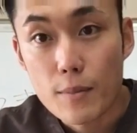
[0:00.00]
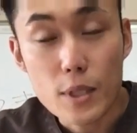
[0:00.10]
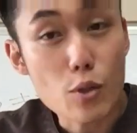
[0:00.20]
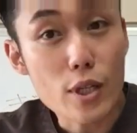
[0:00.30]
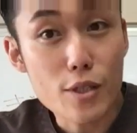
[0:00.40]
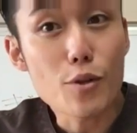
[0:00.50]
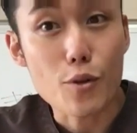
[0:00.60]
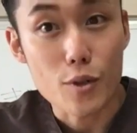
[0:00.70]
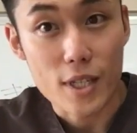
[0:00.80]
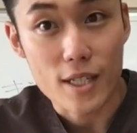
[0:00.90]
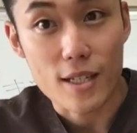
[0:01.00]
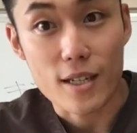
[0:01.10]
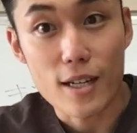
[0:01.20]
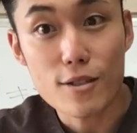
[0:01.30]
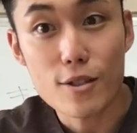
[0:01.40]
まあ、そんな強く押さない
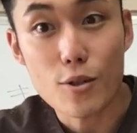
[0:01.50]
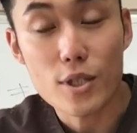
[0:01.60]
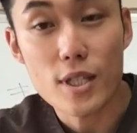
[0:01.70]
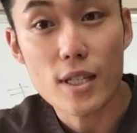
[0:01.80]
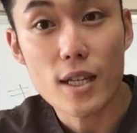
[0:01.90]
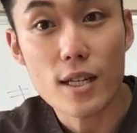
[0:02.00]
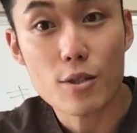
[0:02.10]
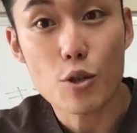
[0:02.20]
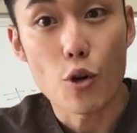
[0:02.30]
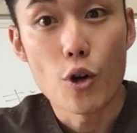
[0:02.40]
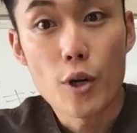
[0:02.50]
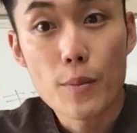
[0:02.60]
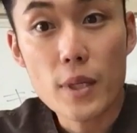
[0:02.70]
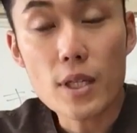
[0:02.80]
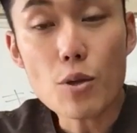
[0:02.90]
軽く押していただくと
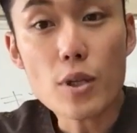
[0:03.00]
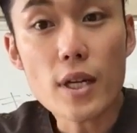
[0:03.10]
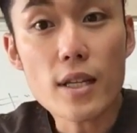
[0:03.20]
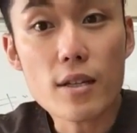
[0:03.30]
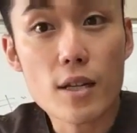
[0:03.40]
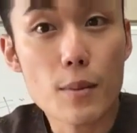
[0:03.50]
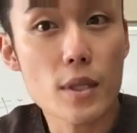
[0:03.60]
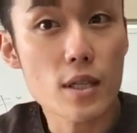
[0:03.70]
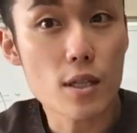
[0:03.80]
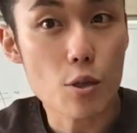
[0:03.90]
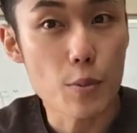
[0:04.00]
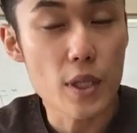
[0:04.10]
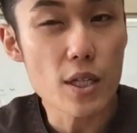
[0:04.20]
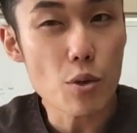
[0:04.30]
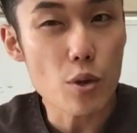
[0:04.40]
右と左で比べていただくと
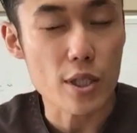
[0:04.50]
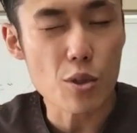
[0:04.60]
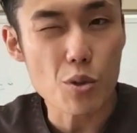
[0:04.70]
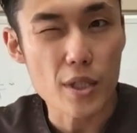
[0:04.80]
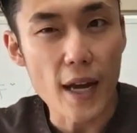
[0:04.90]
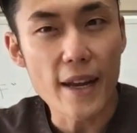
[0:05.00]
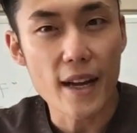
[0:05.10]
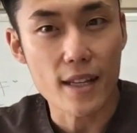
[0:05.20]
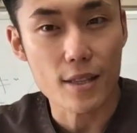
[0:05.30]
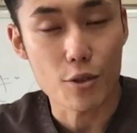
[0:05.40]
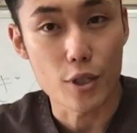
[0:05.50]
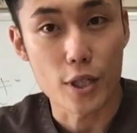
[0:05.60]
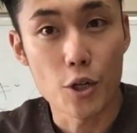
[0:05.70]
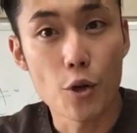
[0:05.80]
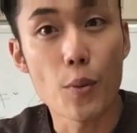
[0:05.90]
右の方がちょっと痛いなっていうふう
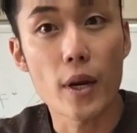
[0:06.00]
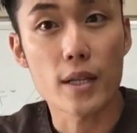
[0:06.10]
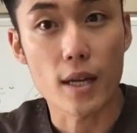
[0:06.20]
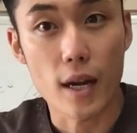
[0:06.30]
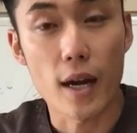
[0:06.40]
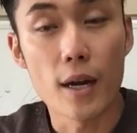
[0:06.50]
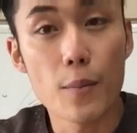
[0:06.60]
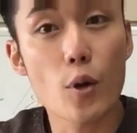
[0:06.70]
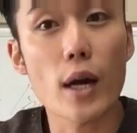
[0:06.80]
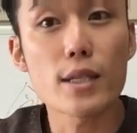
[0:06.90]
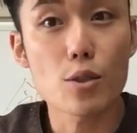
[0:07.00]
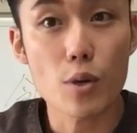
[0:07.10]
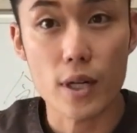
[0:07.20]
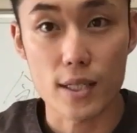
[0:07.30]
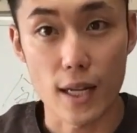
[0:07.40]
に思われたらもう肝
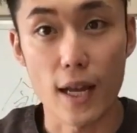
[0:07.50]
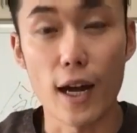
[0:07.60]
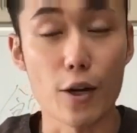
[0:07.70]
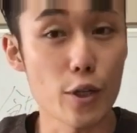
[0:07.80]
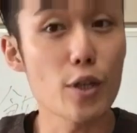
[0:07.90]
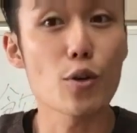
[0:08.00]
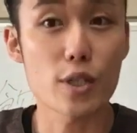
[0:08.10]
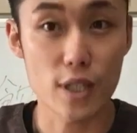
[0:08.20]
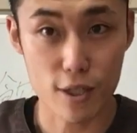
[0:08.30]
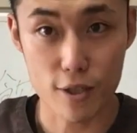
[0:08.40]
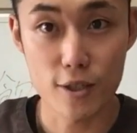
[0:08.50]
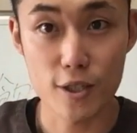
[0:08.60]
臓がですねあの疲労してる